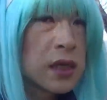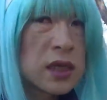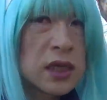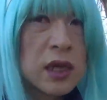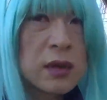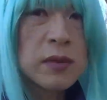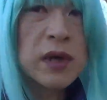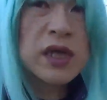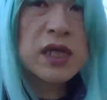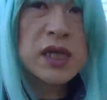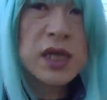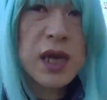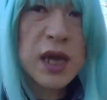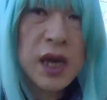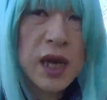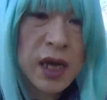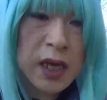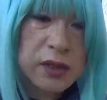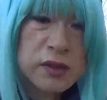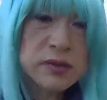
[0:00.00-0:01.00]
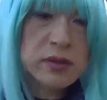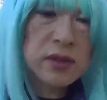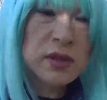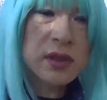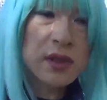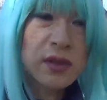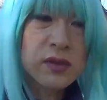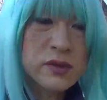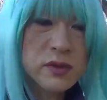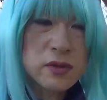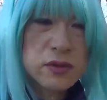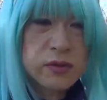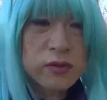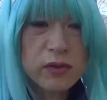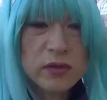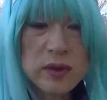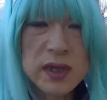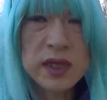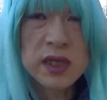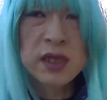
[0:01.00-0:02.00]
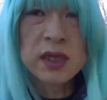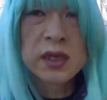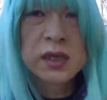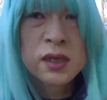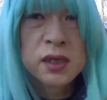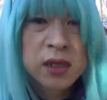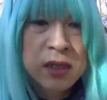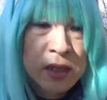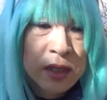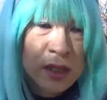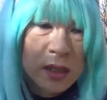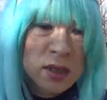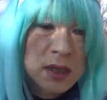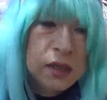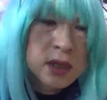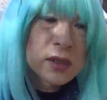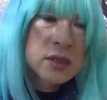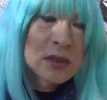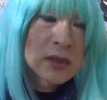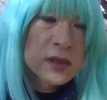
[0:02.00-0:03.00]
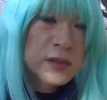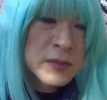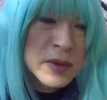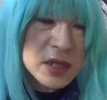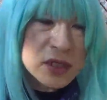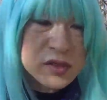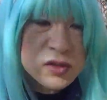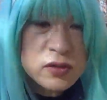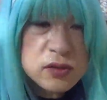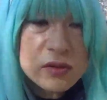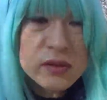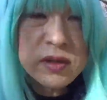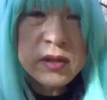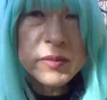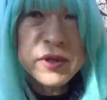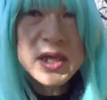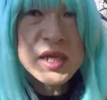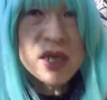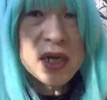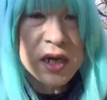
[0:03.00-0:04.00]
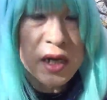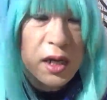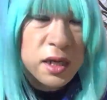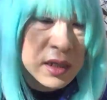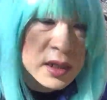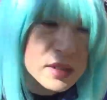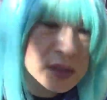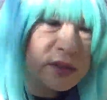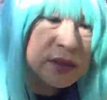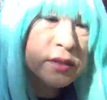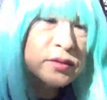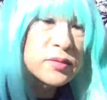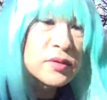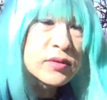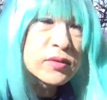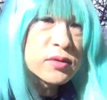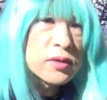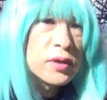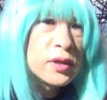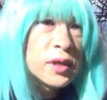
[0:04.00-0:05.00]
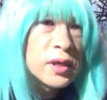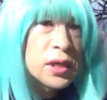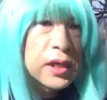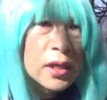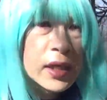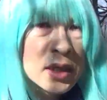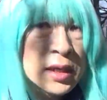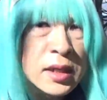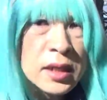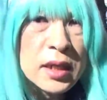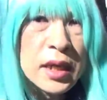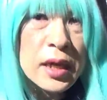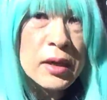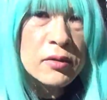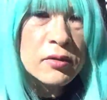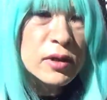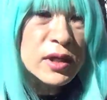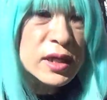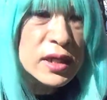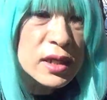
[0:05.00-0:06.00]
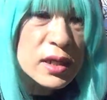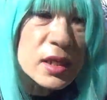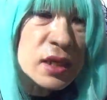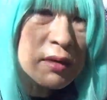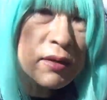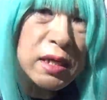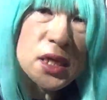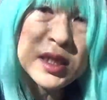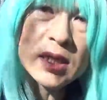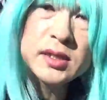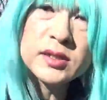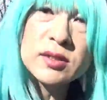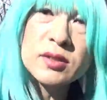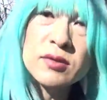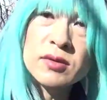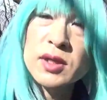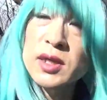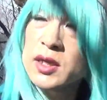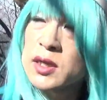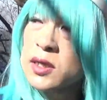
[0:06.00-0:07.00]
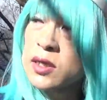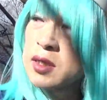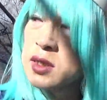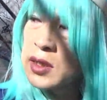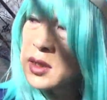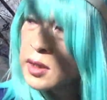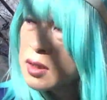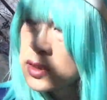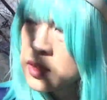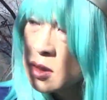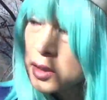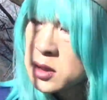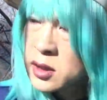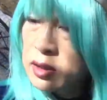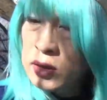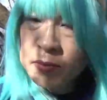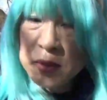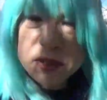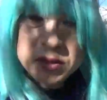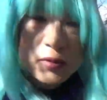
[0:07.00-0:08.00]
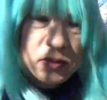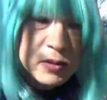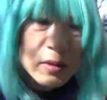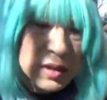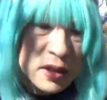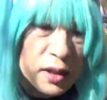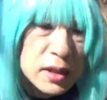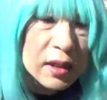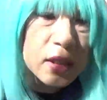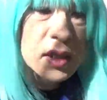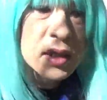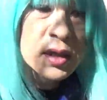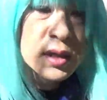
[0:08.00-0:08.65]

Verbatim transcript: 山に入るっていうことはね、まあ、ちょっとでもいいから世俗と縁を切りたいわけなんですよね。まあ、そこにね